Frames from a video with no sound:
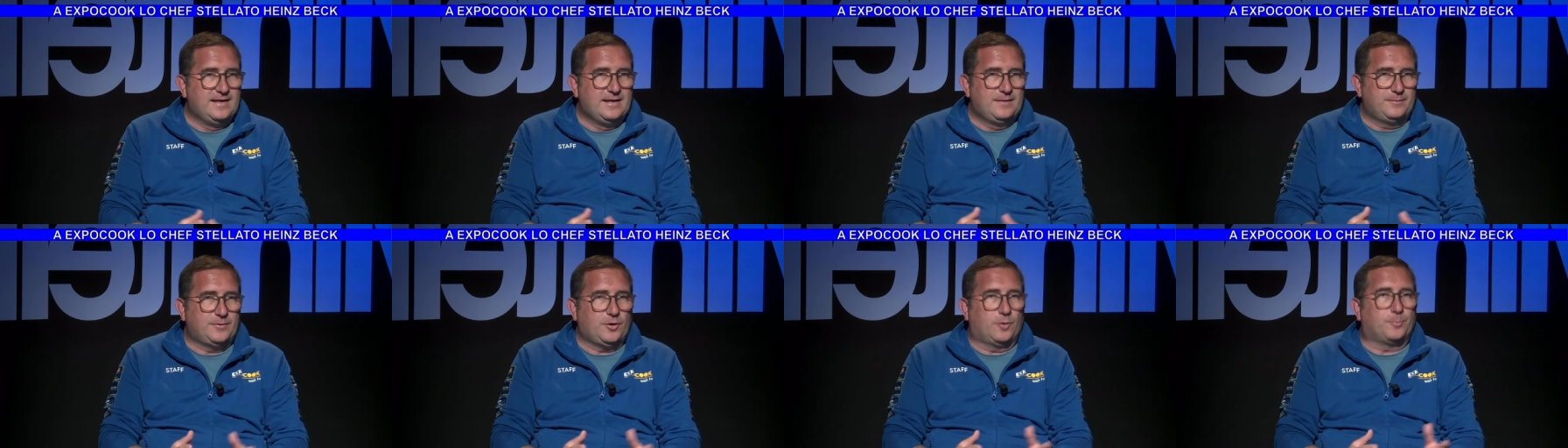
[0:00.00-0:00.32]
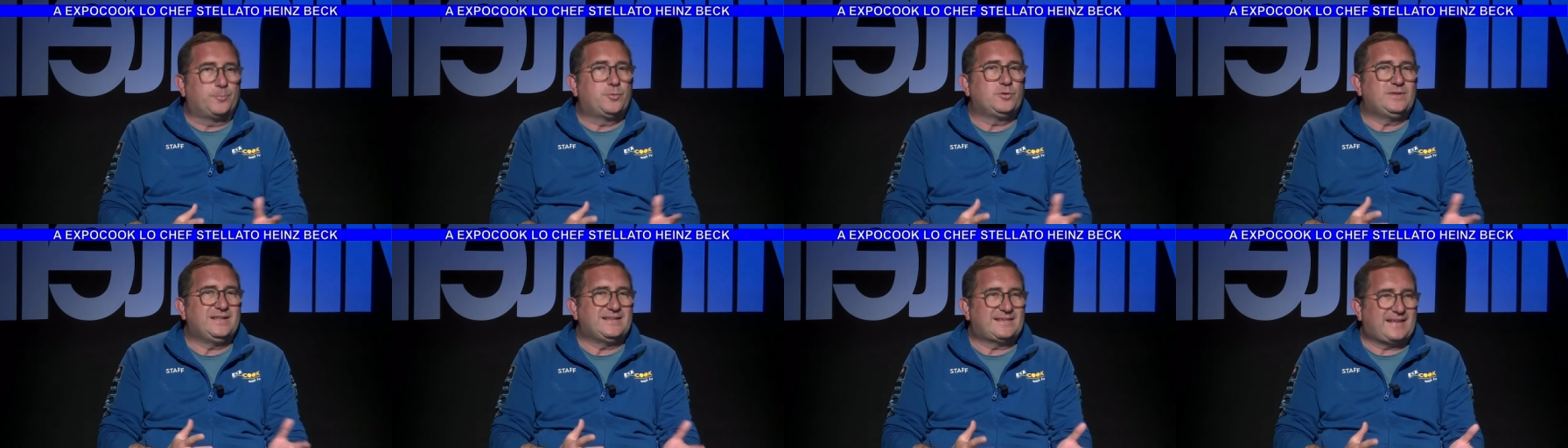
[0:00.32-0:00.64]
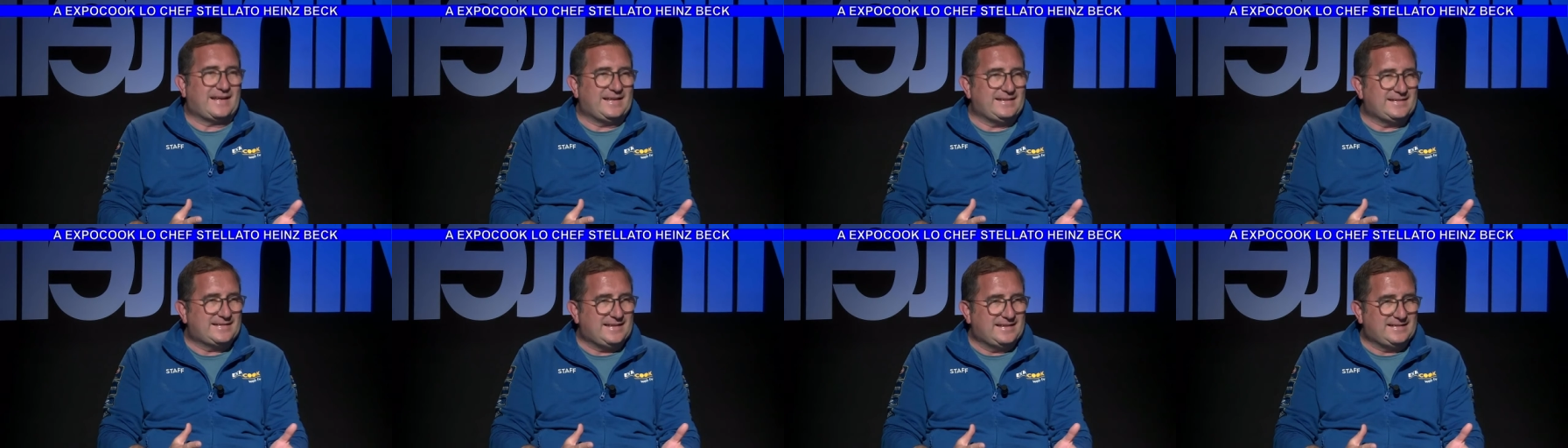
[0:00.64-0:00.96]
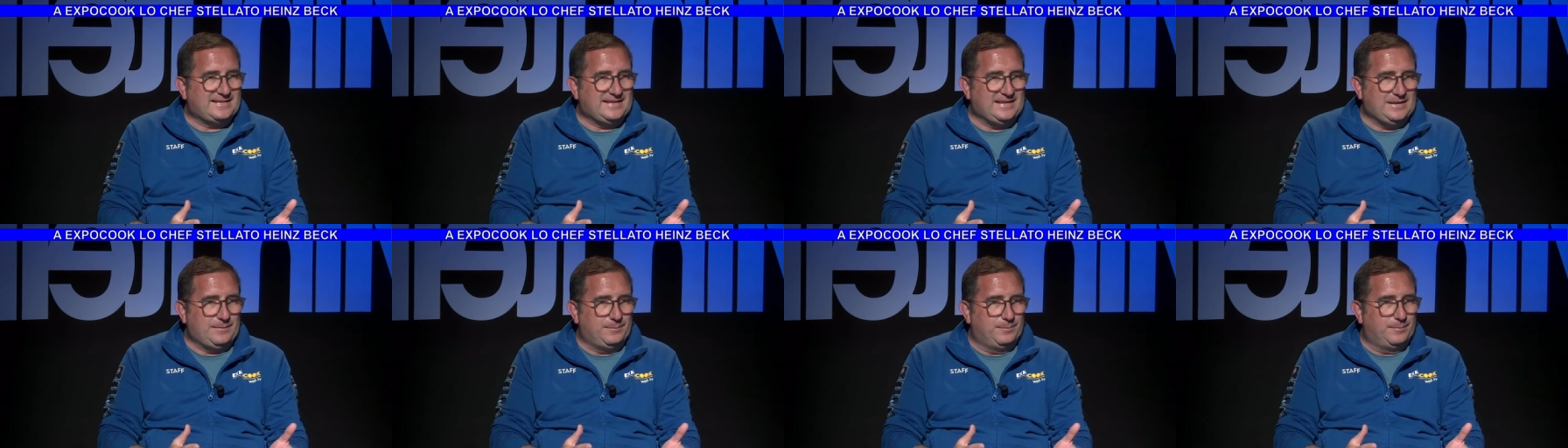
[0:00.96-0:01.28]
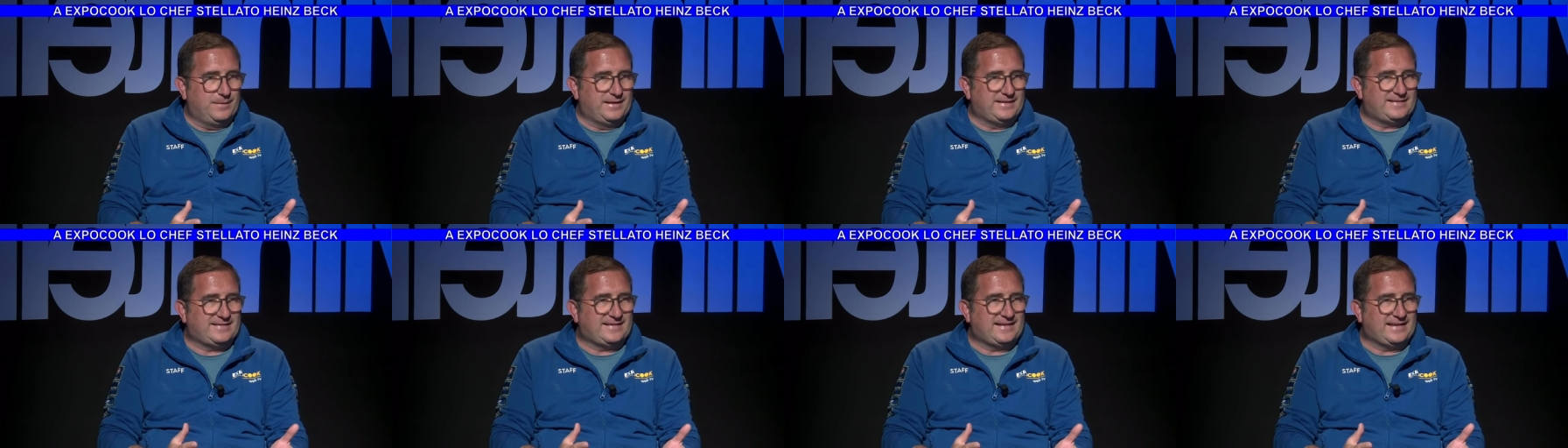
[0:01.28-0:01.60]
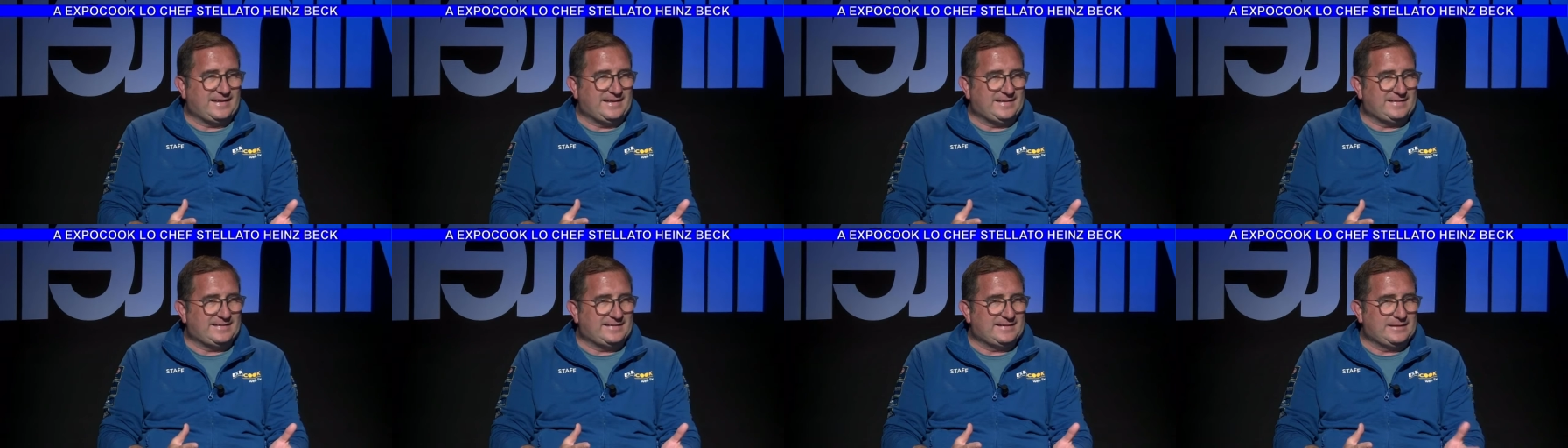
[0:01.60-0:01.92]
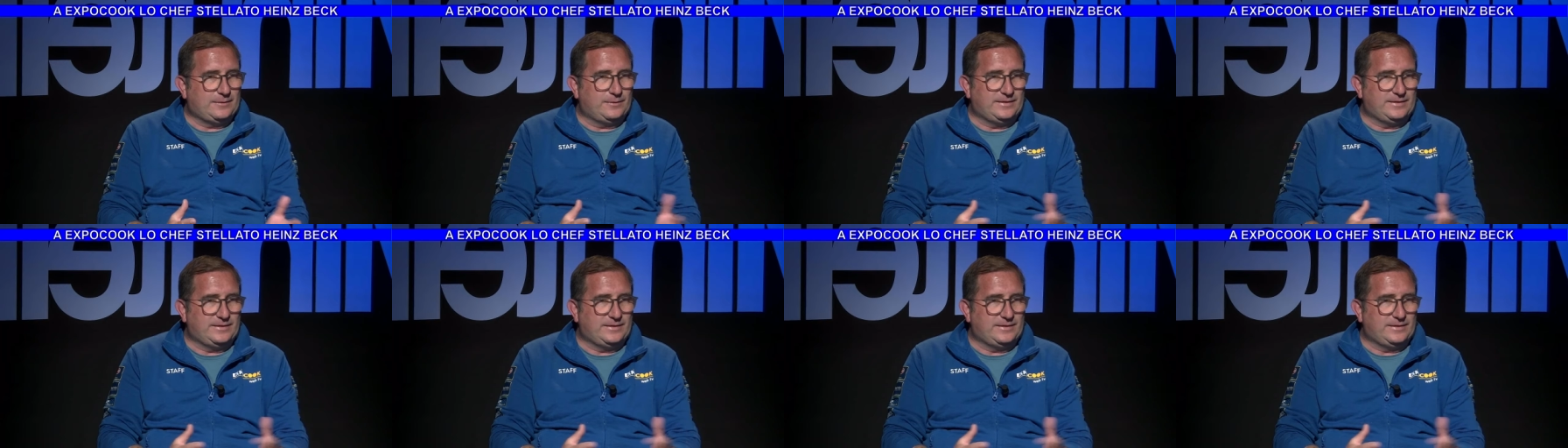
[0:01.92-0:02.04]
abbiamo più di 30 team iscritti,